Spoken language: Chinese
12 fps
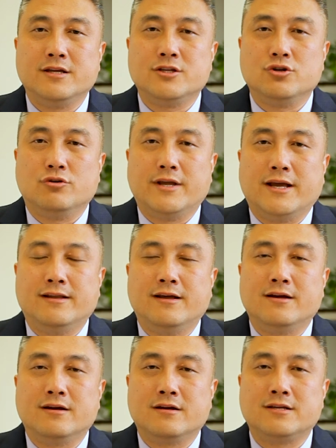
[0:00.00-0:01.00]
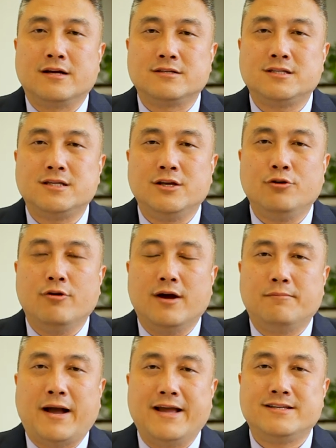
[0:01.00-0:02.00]
一九年的像七。七月
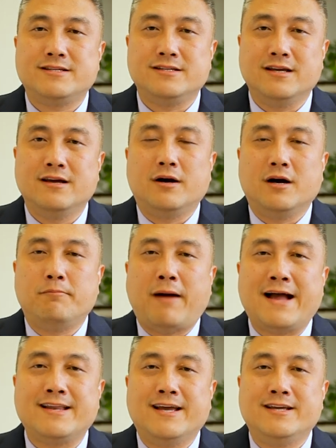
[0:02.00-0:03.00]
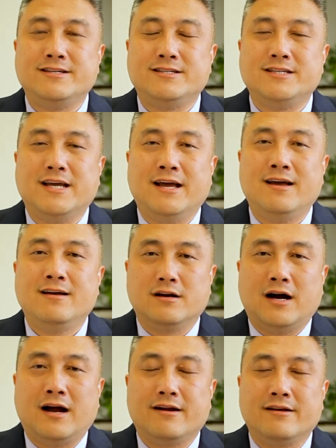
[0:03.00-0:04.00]
排期和八年以前、
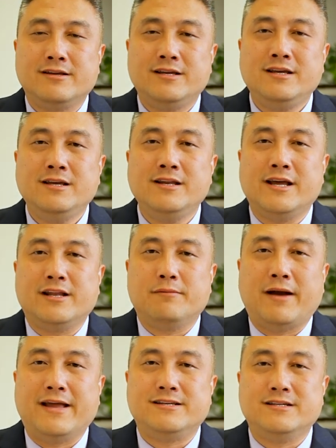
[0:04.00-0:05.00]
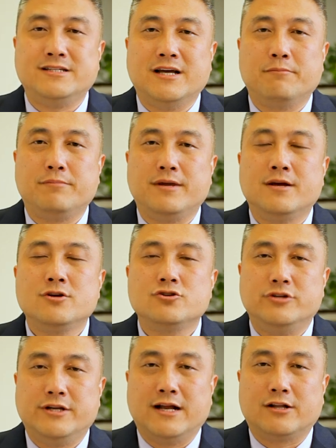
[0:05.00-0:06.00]
二零一一年的排期相比，
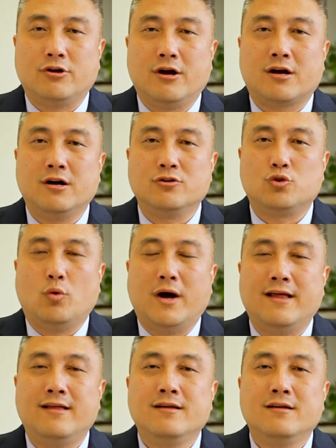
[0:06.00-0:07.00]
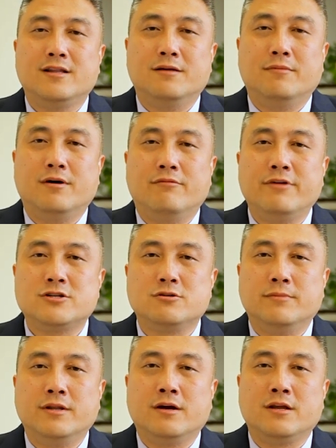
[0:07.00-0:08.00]
实际上都要更短。那么为什
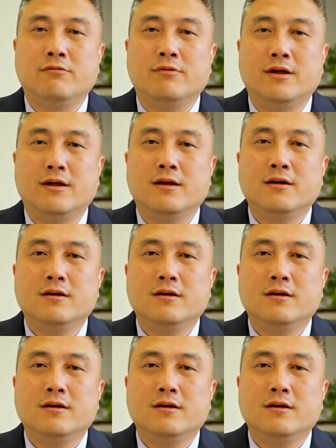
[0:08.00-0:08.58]
么呢？因为